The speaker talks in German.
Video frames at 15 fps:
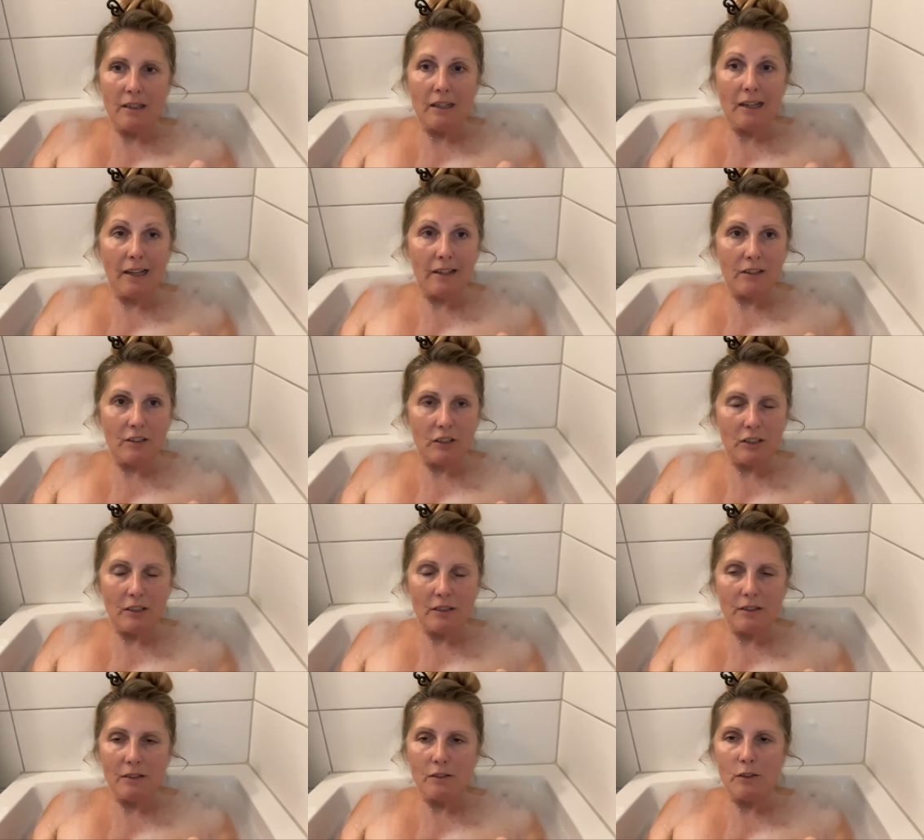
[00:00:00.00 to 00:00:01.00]
Gletscher
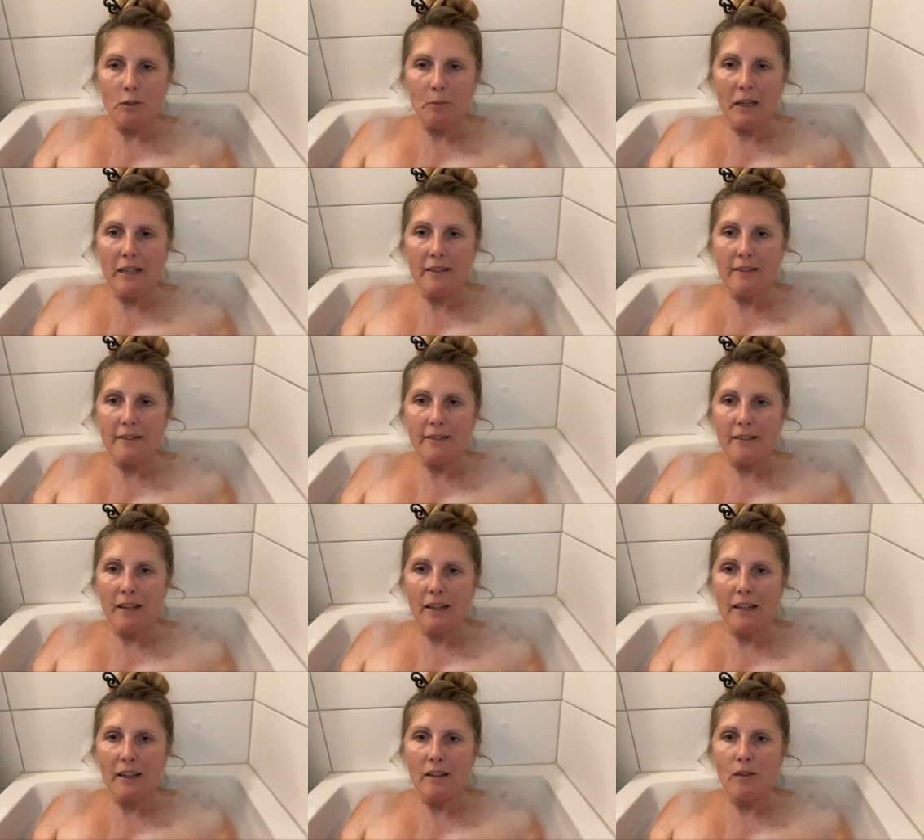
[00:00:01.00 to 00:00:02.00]
schmelzen
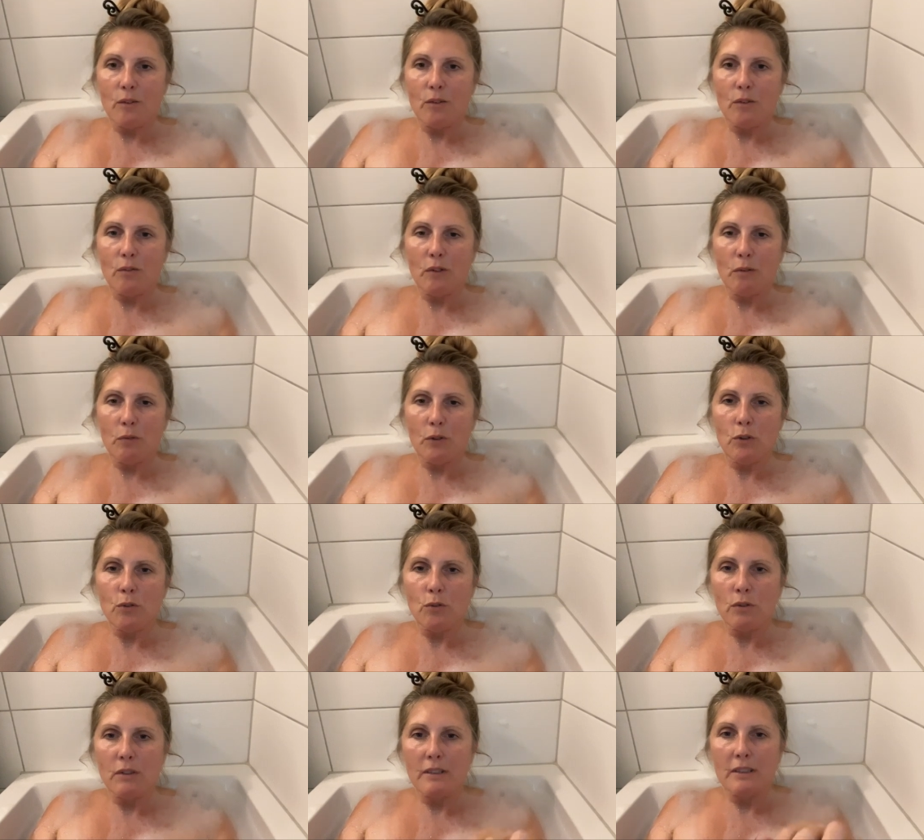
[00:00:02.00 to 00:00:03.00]
dahin und wir
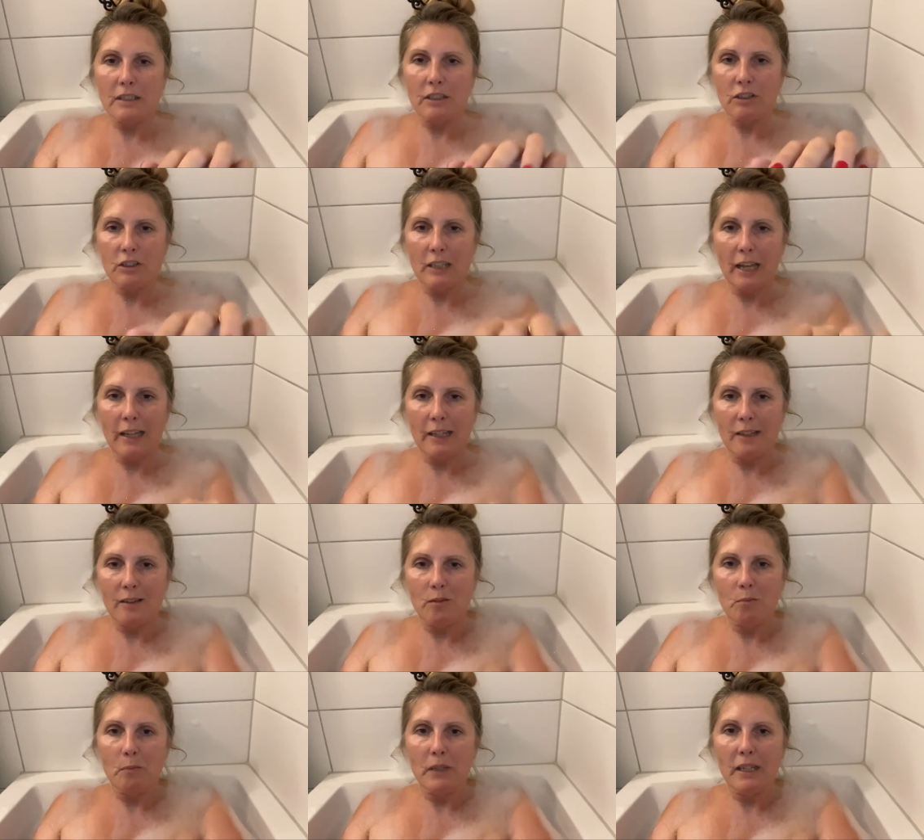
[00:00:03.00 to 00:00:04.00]
verschulden die
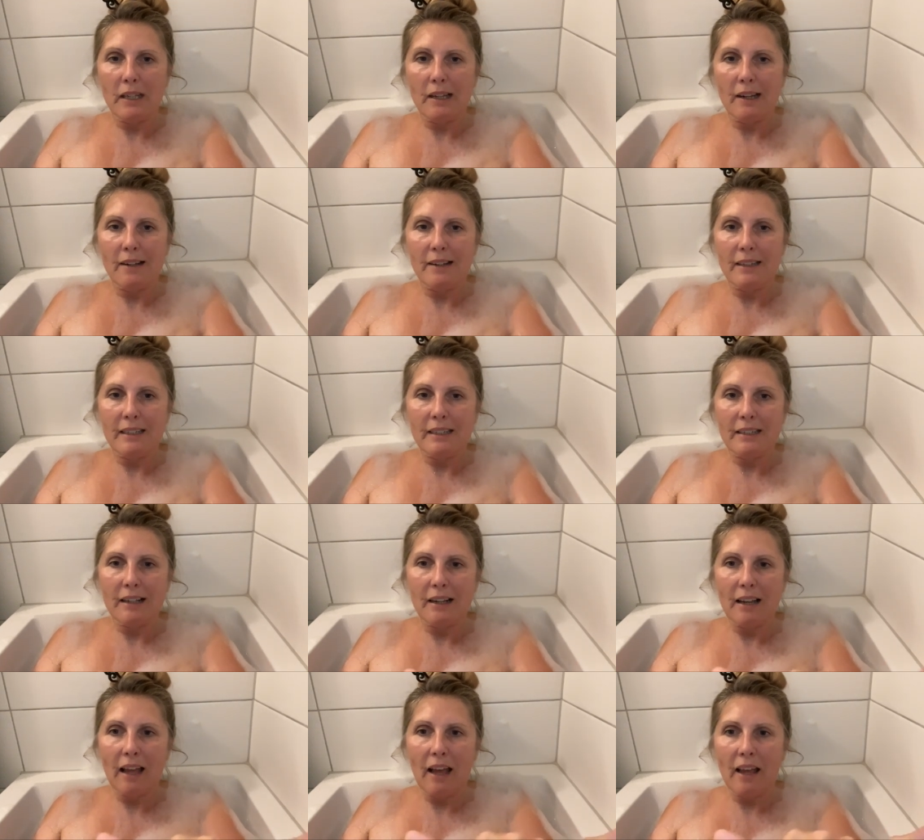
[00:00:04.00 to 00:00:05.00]
steigenden Pegel nicht
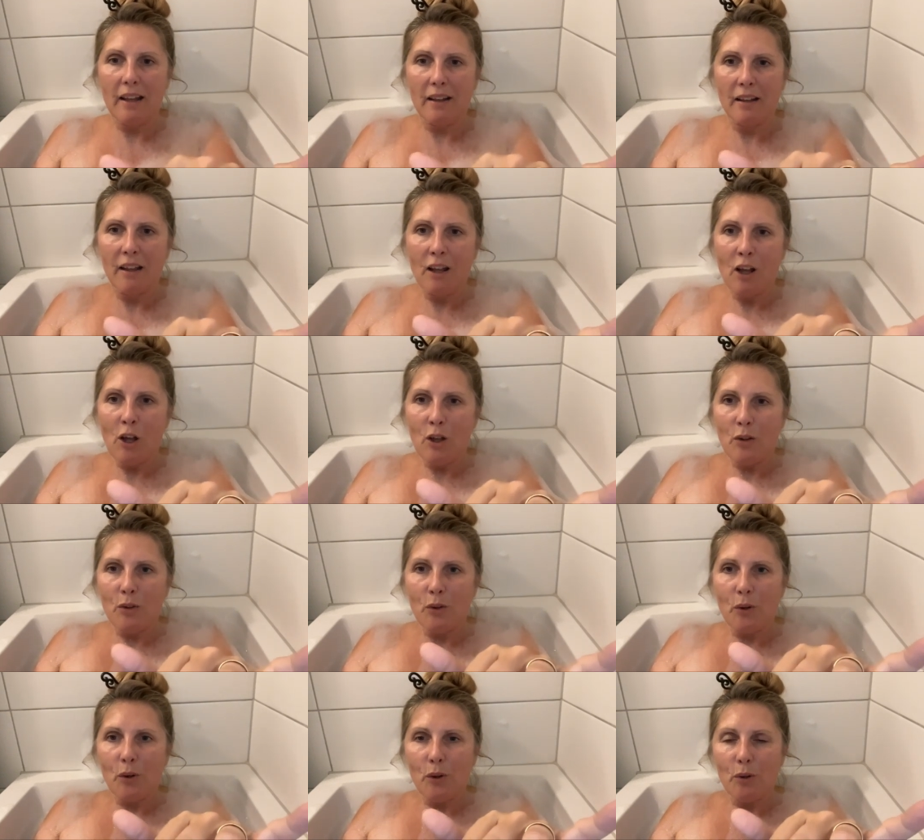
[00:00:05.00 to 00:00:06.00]
allein
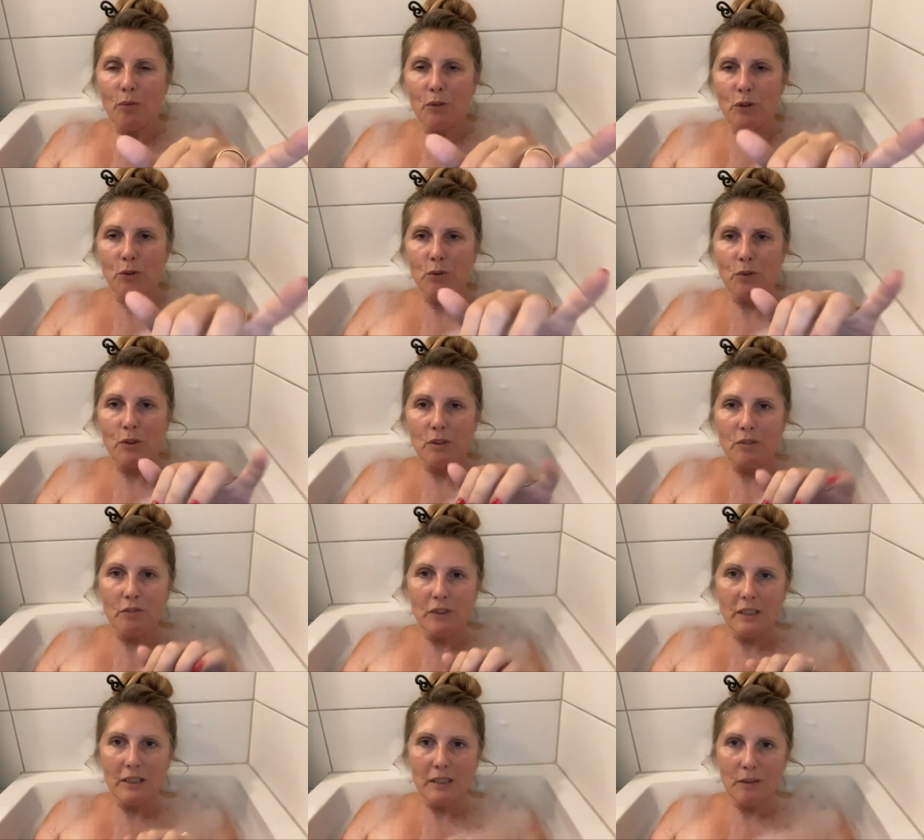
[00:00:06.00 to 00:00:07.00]
noch verschulden
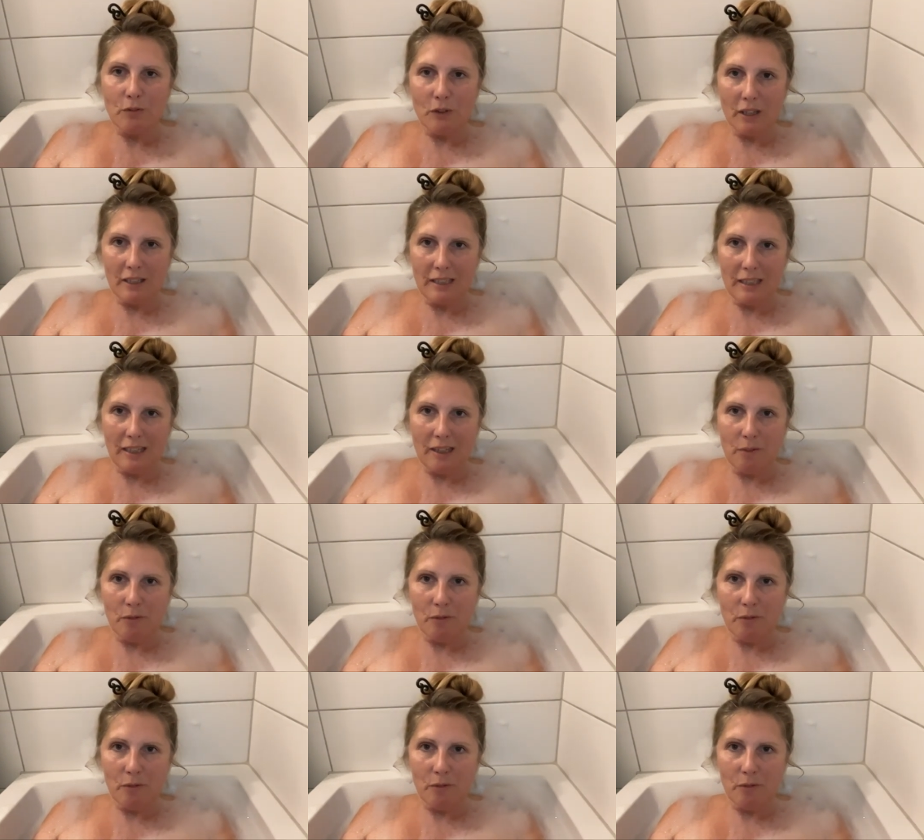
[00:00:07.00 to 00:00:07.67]
wir die fragile